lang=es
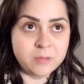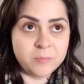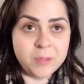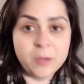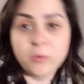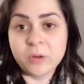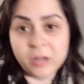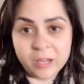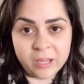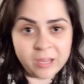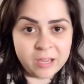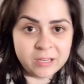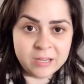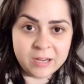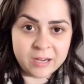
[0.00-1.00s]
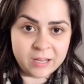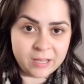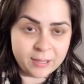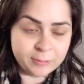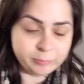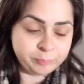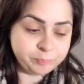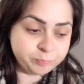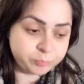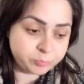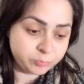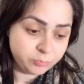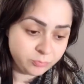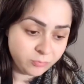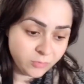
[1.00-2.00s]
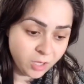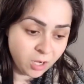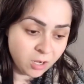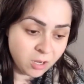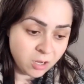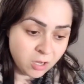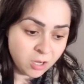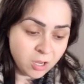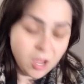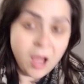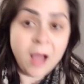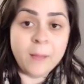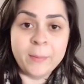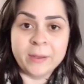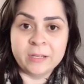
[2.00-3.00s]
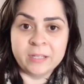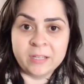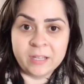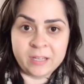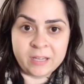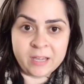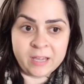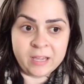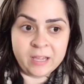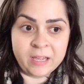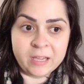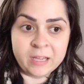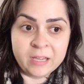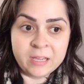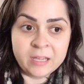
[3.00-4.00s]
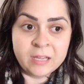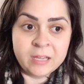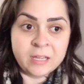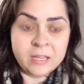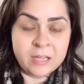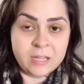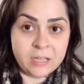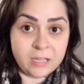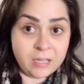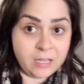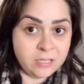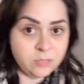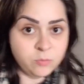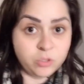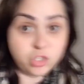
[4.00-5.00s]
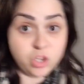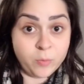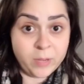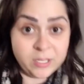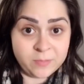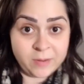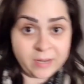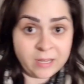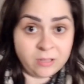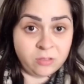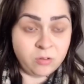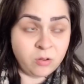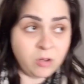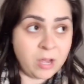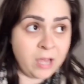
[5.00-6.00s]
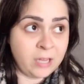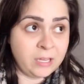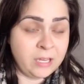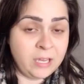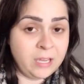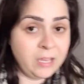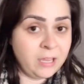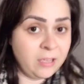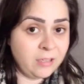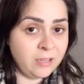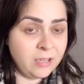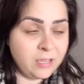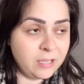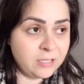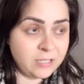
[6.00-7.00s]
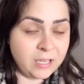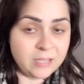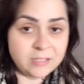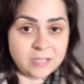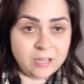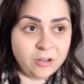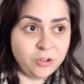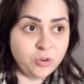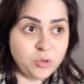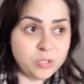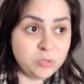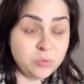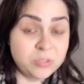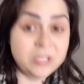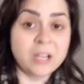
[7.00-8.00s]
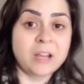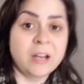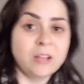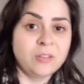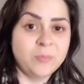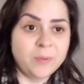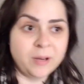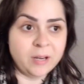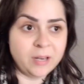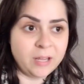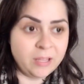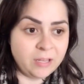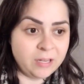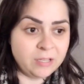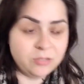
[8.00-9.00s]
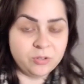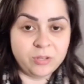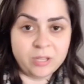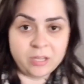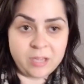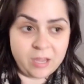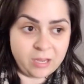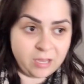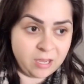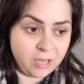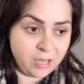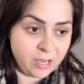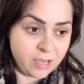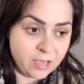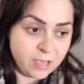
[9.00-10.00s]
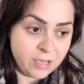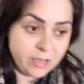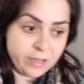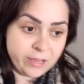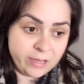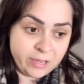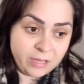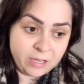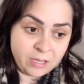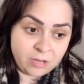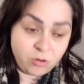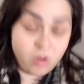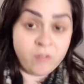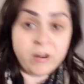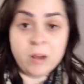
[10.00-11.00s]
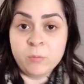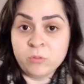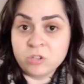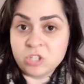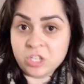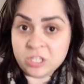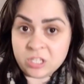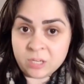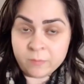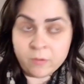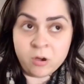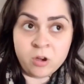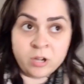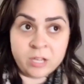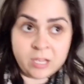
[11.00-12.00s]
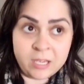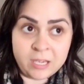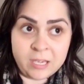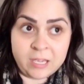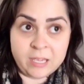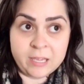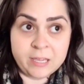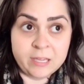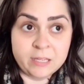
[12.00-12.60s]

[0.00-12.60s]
me hurgué a llegar allá. Aparte de que es mucho más barato aquí, es que en serio no es un secreto para nadie en eso de que aquí cobran muchísimo y